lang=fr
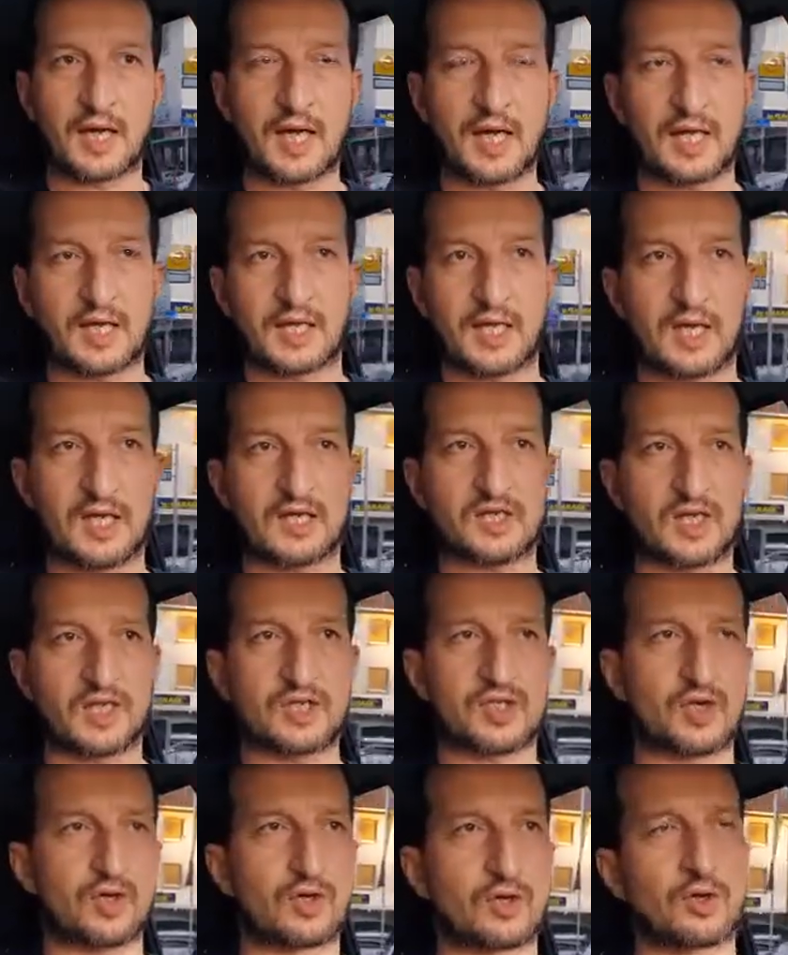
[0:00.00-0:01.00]
à la
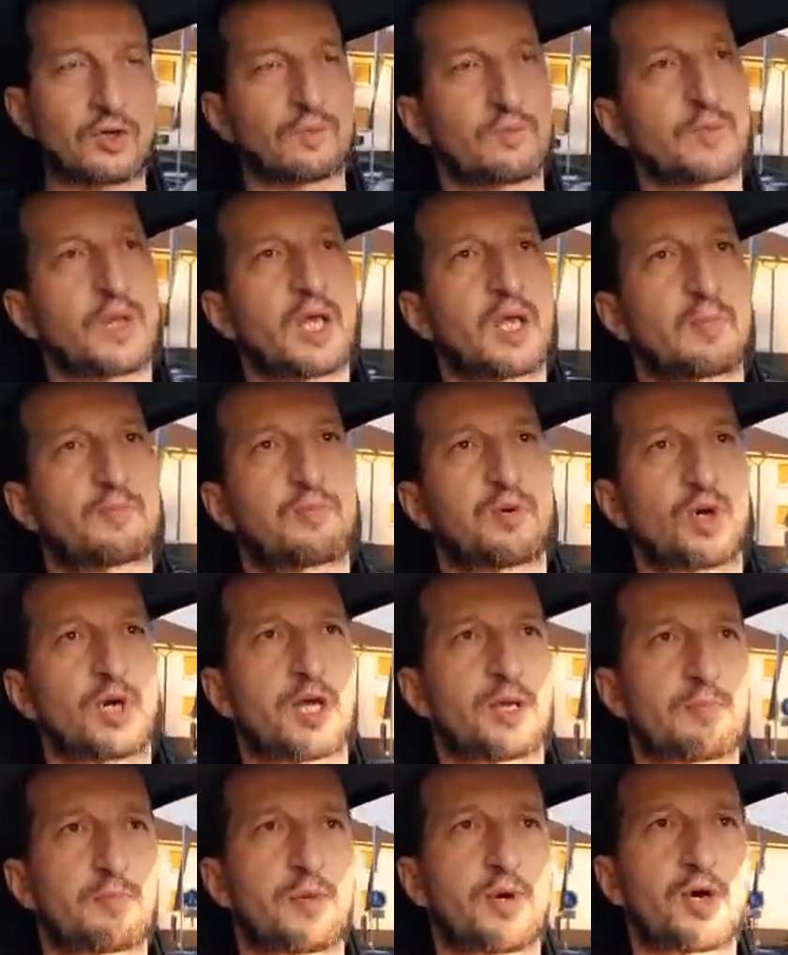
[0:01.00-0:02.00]
réalisation. Et pour
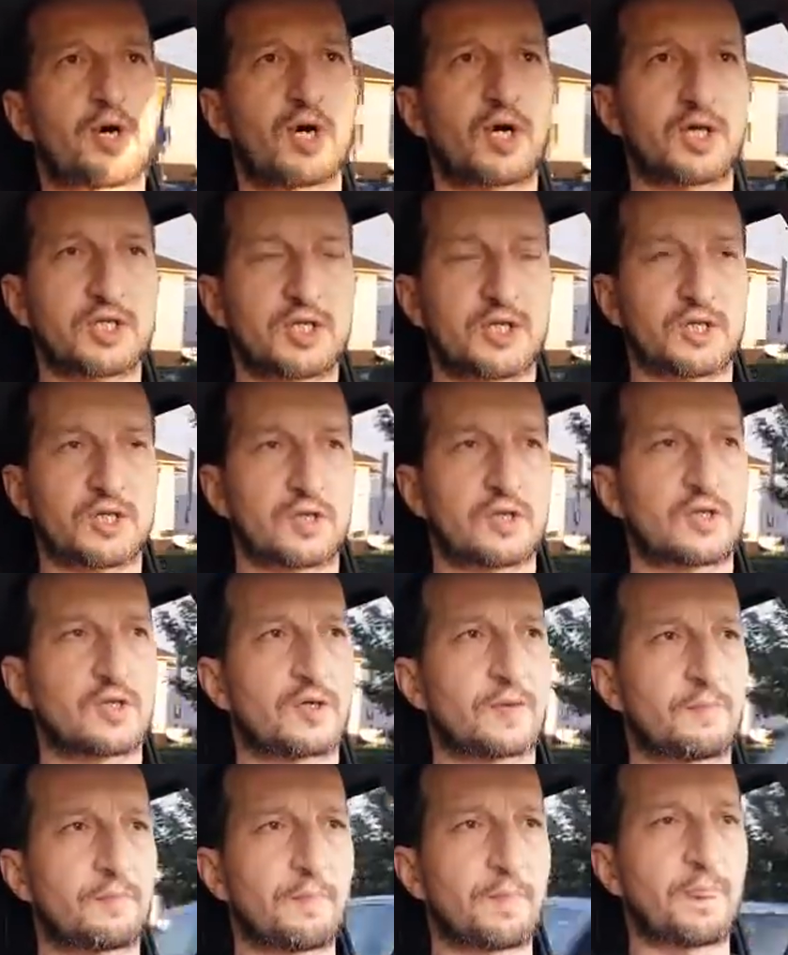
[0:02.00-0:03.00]
l'époque,
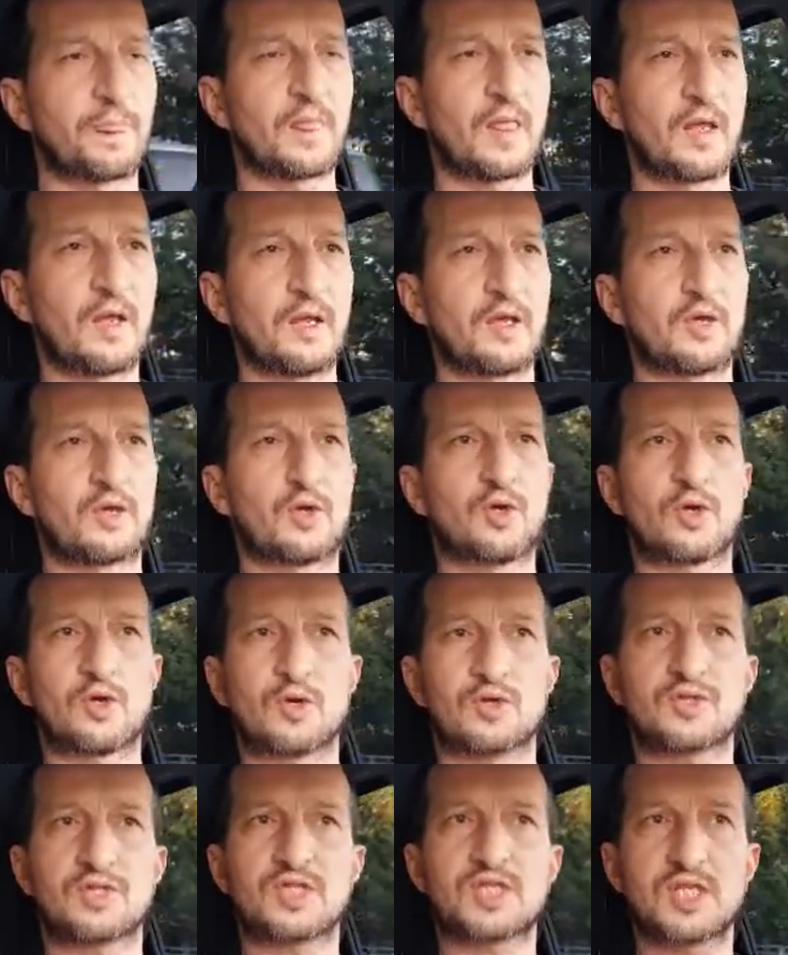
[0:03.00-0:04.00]

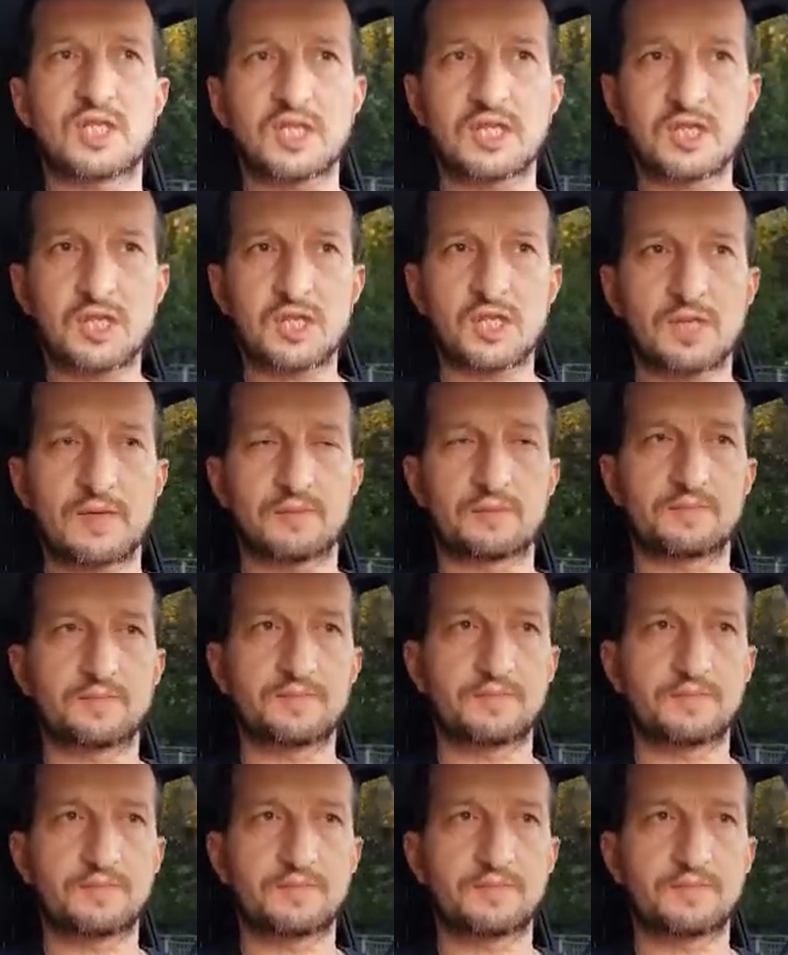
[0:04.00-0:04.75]
96,